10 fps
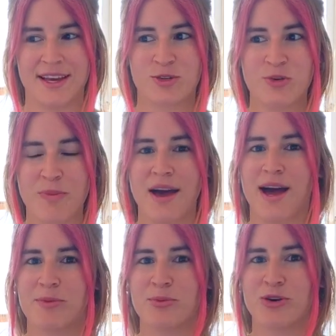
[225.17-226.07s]
Sonra
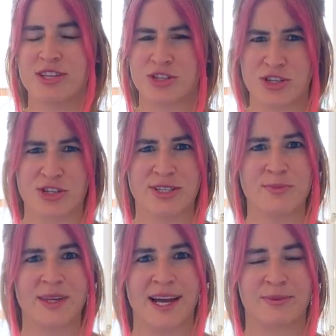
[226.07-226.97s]
bayağı bir böyle
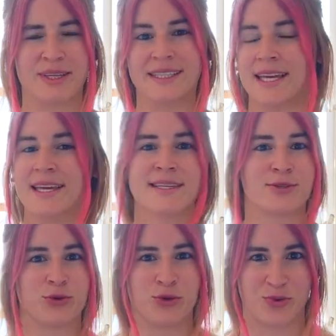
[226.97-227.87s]
şaşırdım kendime. Ne
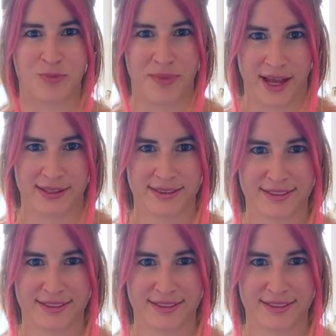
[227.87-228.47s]
yazıyorum ben?